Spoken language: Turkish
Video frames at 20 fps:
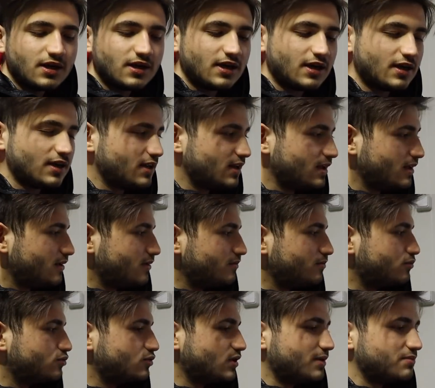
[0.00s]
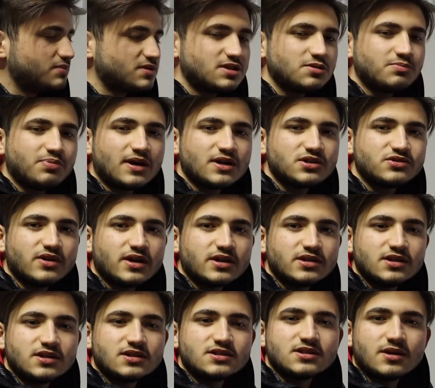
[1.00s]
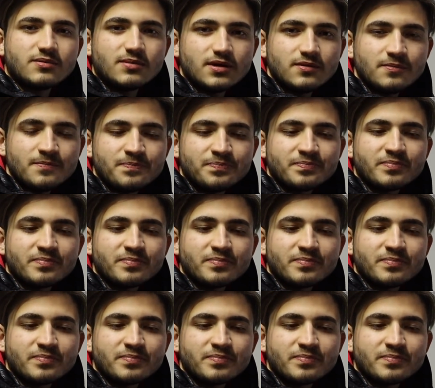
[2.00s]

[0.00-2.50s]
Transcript: Yani buradan bir sipariş verdiğiniz zaman